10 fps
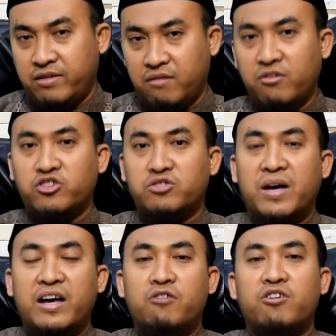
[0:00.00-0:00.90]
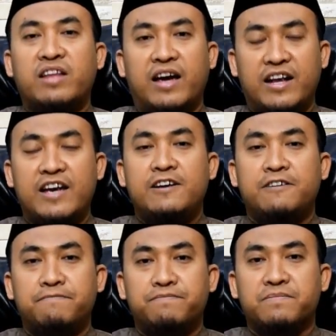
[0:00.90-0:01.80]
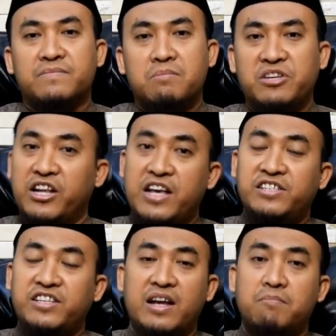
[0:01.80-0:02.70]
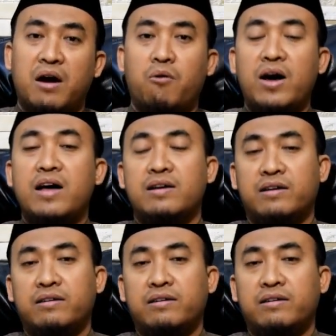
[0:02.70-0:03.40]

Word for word: Allah Subhanahu wa taala menjelaskan bahwa